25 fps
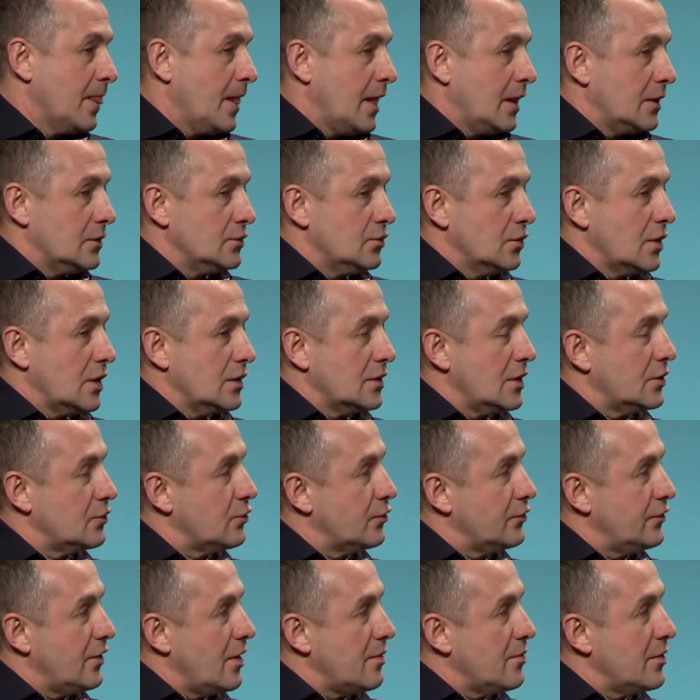Но когда
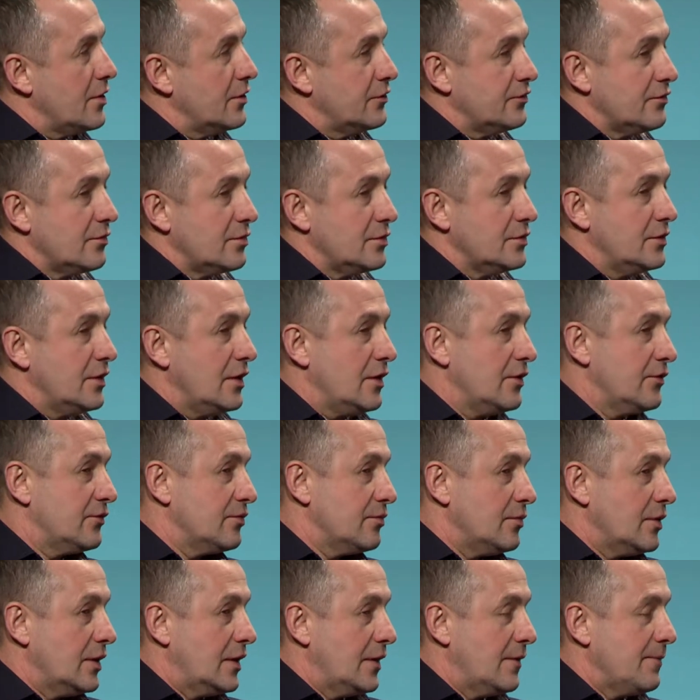друзья мои освободились,
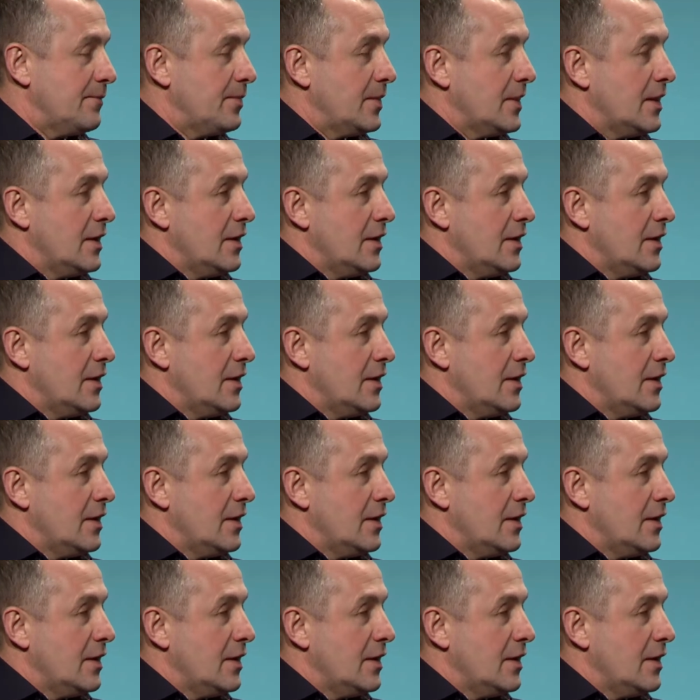мы